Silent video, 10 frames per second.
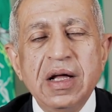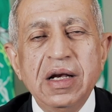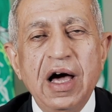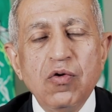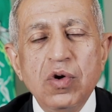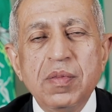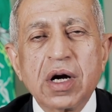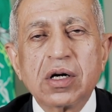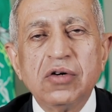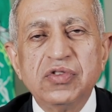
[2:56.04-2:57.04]
لأول
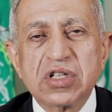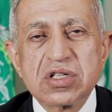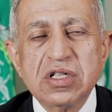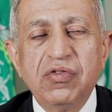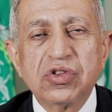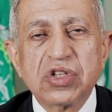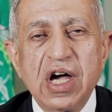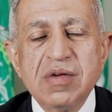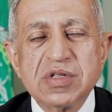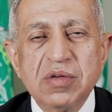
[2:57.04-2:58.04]
مرة في تصنيف
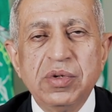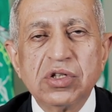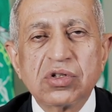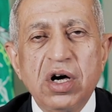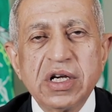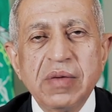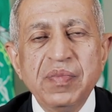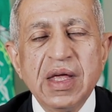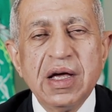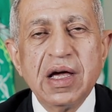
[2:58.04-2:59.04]
التايمز البريطاني
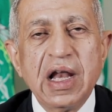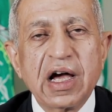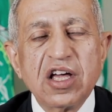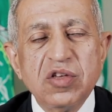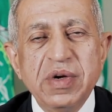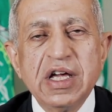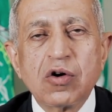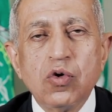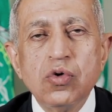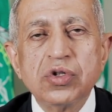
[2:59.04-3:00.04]
الأكاديمية
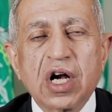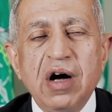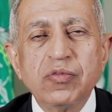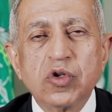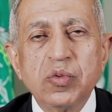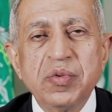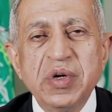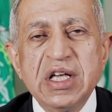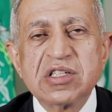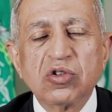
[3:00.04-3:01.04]
تكون رقم
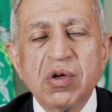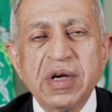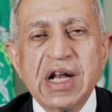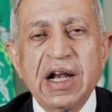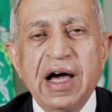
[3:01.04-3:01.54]
886 على